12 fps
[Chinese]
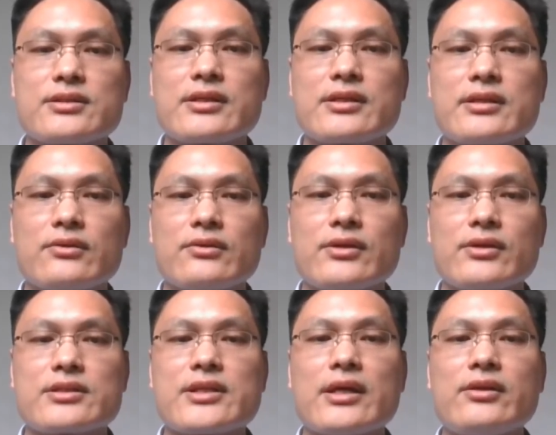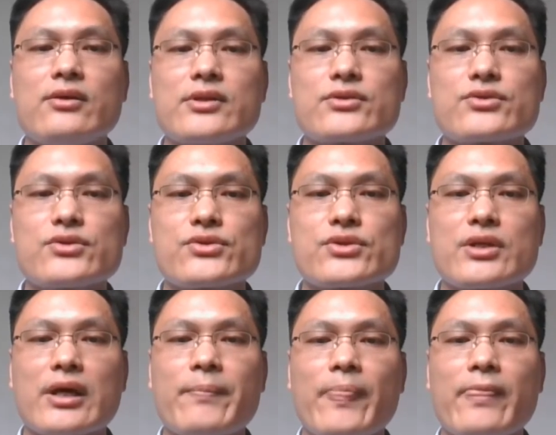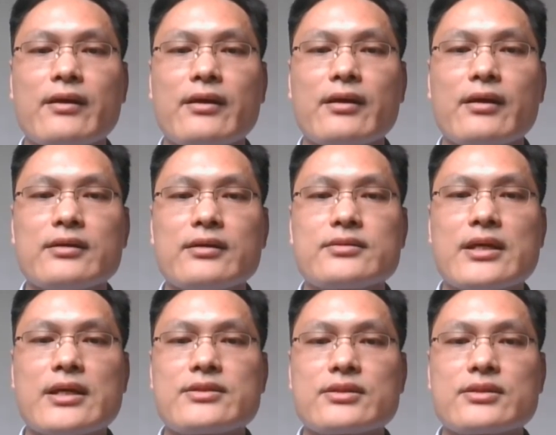那还是先承认它存在比较稳妥。